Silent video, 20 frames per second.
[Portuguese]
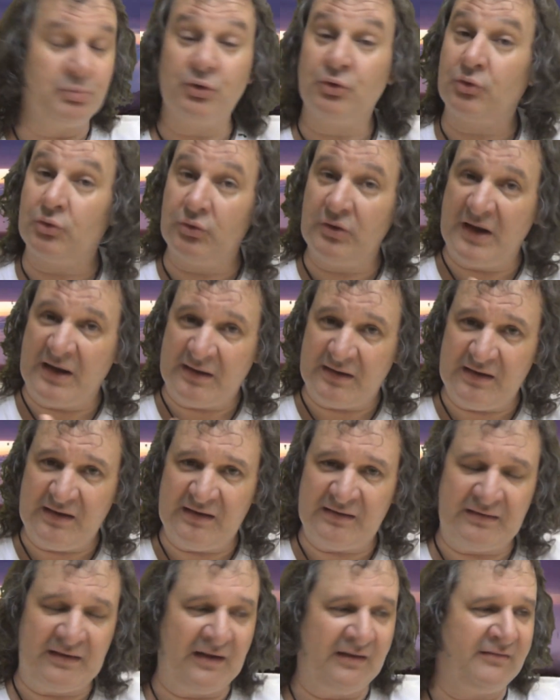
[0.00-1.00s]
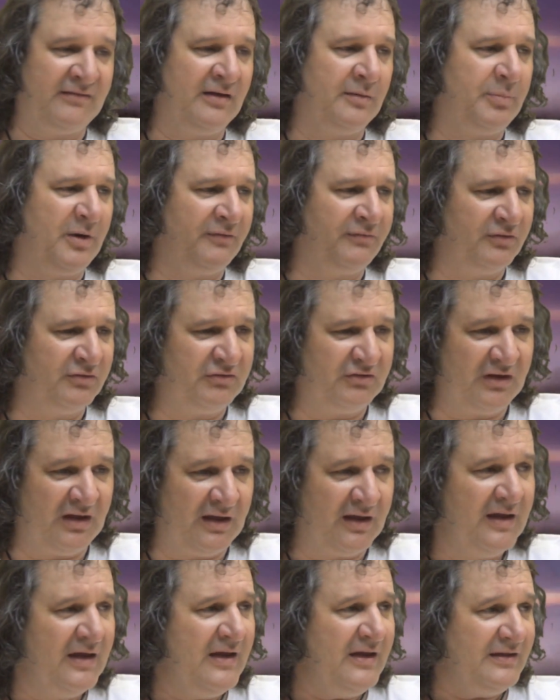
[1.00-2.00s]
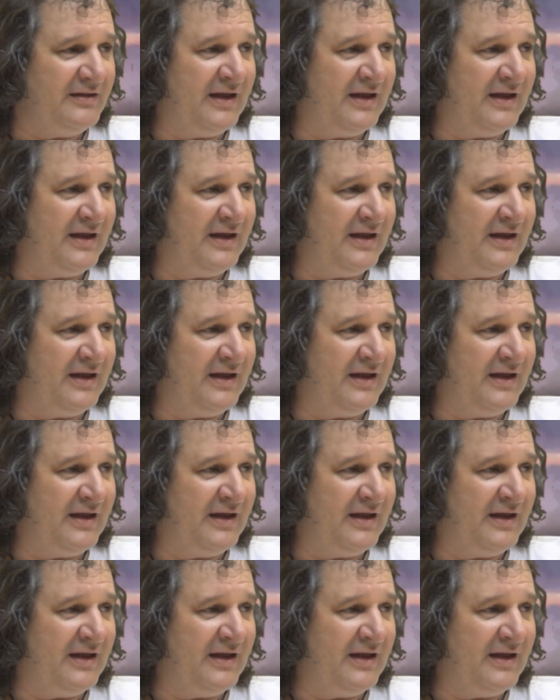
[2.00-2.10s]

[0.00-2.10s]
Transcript: procura aqui trazer para você,